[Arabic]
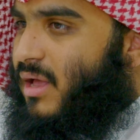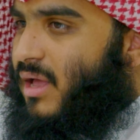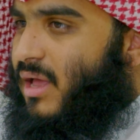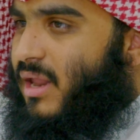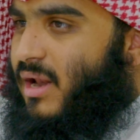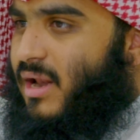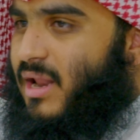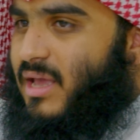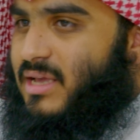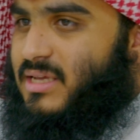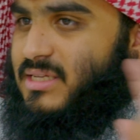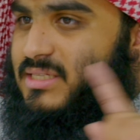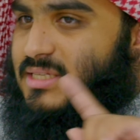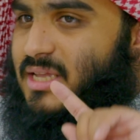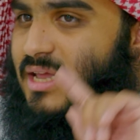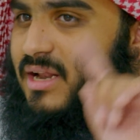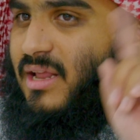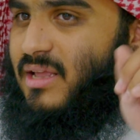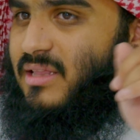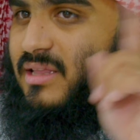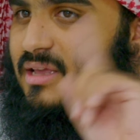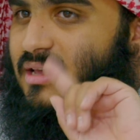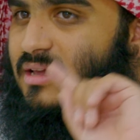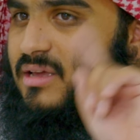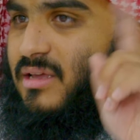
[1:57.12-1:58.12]
ليس
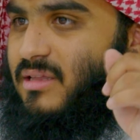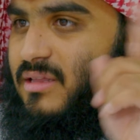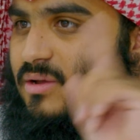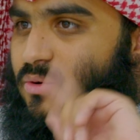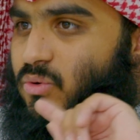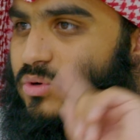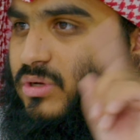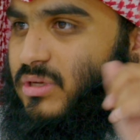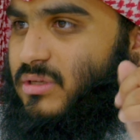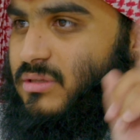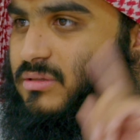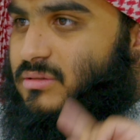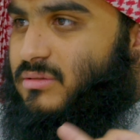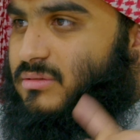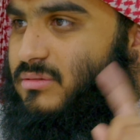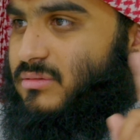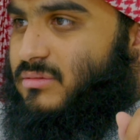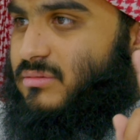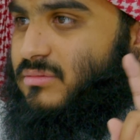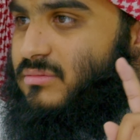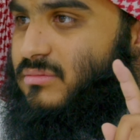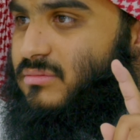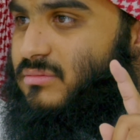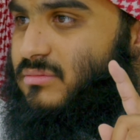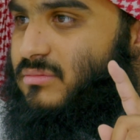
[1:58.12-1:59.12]
لديه توحيد
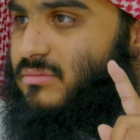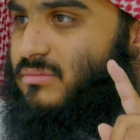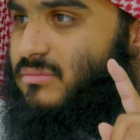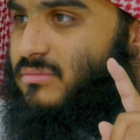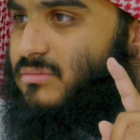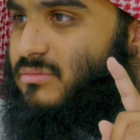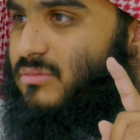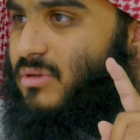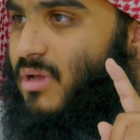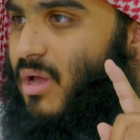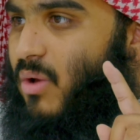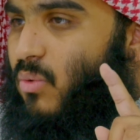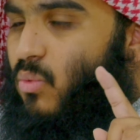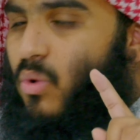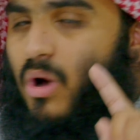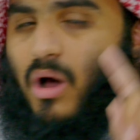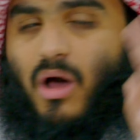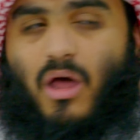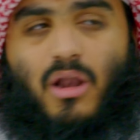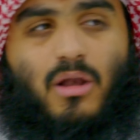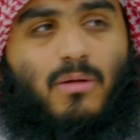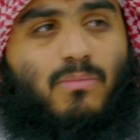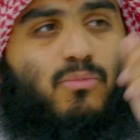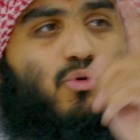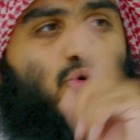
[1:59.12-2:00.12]

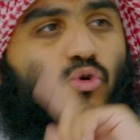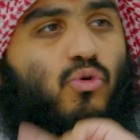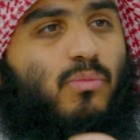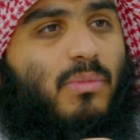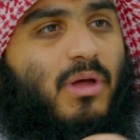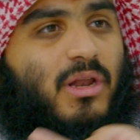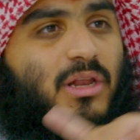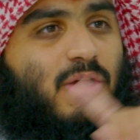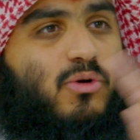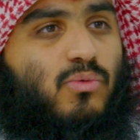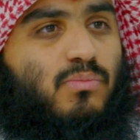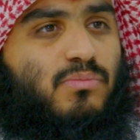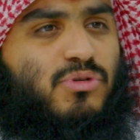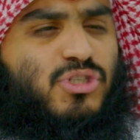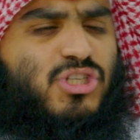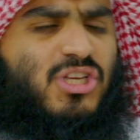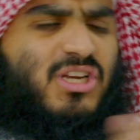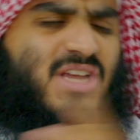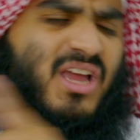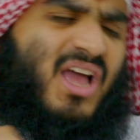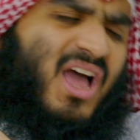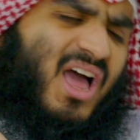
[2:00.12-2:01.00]
وقلبه مليء بالشرك